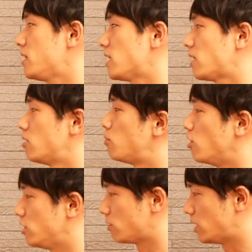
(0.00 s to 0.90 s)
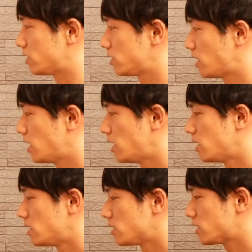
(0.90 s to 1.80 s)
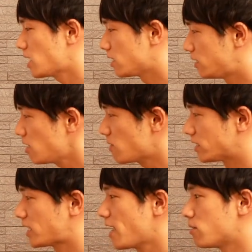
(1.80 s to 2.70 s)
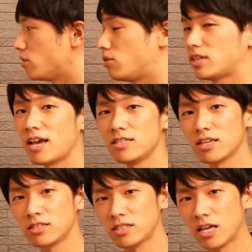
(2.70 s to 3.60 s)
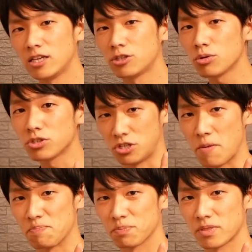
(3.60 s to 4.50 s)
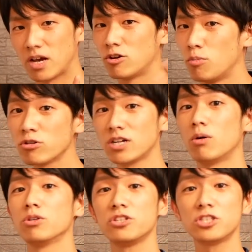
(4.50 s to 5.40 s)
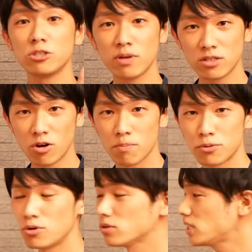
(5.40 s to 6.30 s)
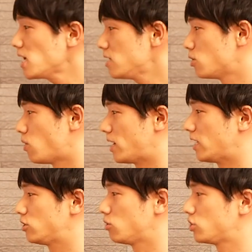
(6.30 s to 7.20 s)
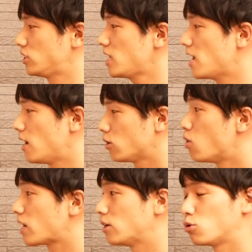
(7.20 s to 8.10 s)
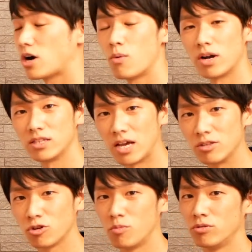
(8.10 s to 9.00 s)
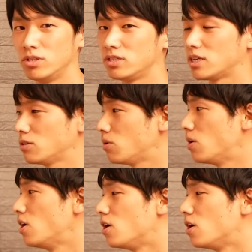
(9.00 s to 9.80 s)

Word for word: 方のポイントですさあでは最後に具体的にね一つあの僕がおすすめのプロテインのお話をして今回の動画終わりたいと思うんですけど